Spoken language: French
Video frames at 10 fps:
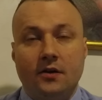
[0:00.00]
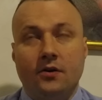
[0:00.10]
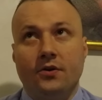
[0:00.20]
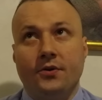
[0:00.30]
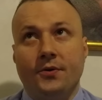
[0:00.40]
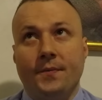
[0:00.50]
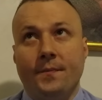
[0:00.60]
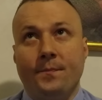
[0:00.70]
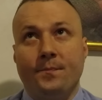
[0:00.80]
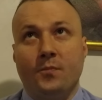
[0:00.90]
euh,
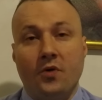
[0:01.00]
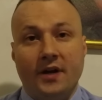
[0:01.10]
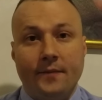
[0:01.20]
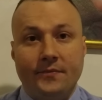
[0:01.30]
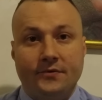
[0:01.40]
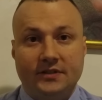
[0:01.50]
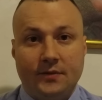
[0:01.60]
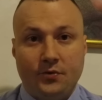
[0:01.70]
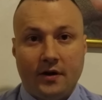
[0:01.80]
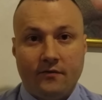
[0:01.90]
programme que j'ai
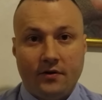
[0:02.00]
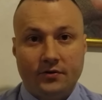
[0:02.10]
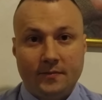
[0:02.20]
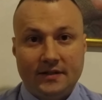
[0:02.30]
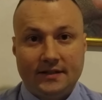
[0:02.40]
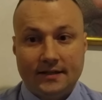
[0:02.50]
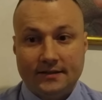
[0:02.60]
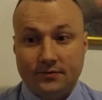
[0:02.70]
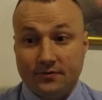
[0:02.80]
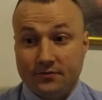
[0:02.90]
pu avoir en
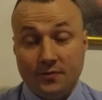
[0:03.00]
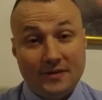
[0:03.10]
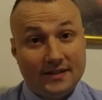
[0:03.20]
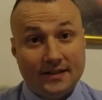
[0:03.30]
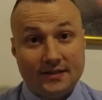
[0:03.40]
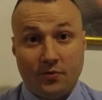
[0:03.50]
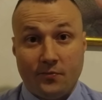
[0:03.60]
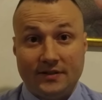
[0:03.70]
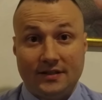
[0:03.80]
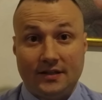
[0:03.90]
2015. Donc 2015 pour
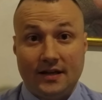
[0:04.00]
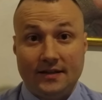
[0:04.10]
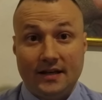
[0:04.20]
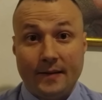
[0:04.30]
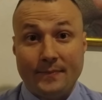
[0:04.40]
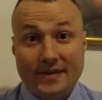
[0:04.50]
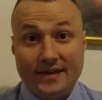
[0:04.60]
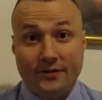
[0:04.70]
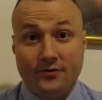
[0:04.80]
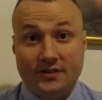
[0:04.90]
moi c'était l'année la
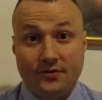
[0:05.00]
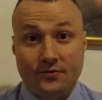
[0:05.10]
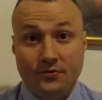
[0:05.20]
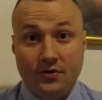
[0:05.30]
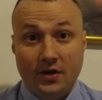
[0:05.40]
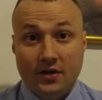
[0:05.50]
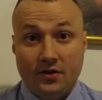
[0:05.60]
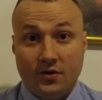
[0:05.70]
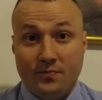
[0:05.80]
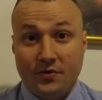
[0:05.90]
pire que j'ai connue
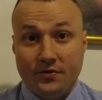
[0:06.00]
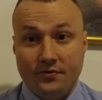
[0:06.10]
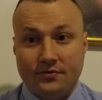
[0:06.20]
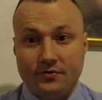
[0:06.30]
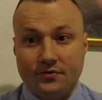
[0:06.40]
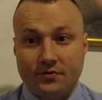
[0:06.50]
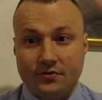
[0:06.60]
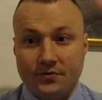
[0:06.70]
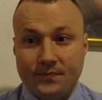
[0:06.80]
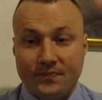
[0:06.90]
euh, pendant
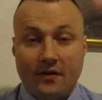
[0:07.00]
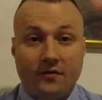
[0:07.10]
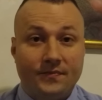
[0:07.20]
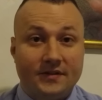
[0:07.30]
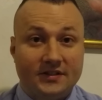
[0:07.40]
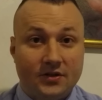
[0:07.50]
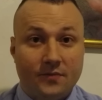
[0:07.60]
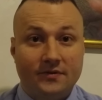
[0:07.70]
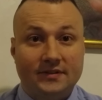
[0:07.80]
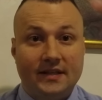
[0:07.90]
que j'ai
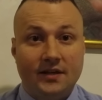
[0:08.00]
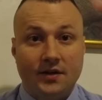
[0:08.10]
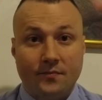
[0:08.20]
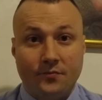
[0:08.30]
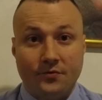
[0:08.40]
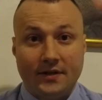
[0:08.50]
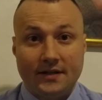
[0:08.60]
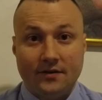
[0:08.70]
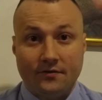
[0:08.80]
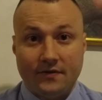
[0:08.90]
commencé euh, mon
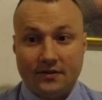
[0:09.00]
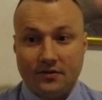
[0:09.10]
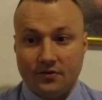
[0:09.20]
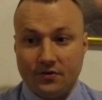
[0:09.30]
année en fait,